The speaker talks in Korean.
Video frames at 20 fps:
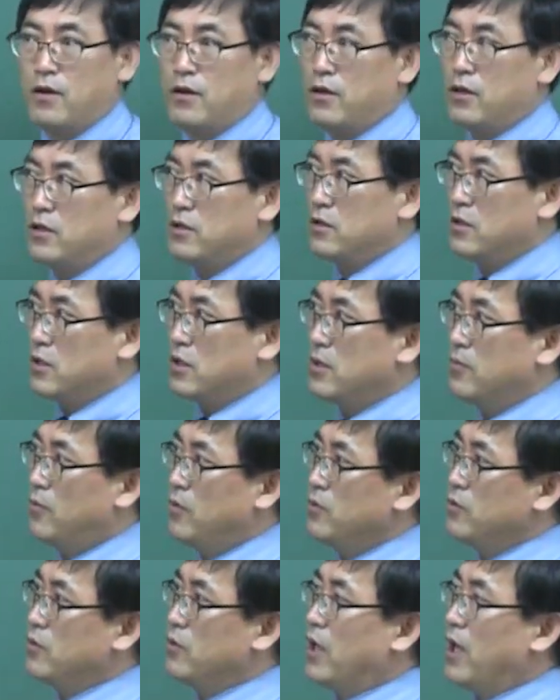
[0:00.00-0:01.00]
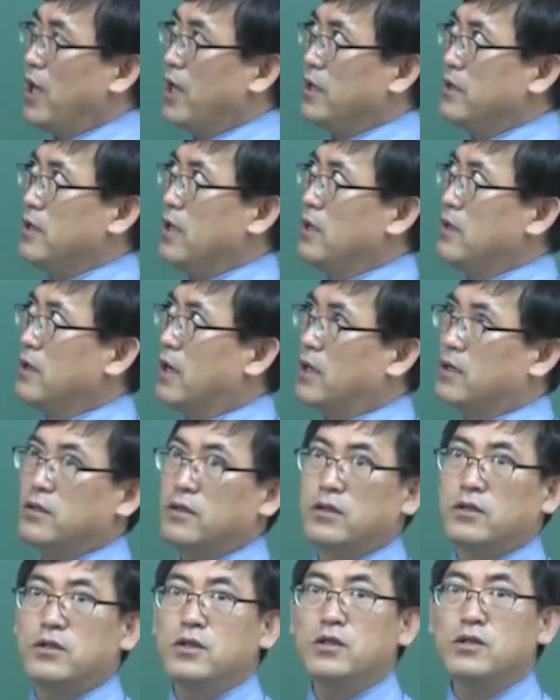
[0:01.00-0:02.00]
그래서 기본적으로 에테르
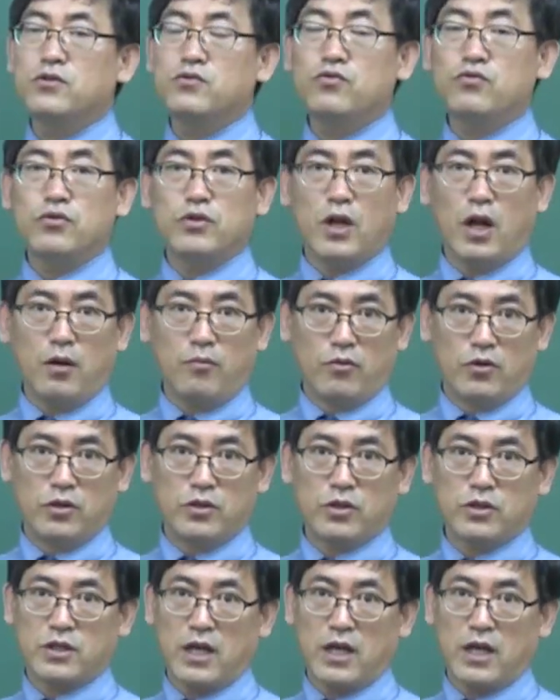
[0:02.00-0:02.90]
같은 특수이나물, 즉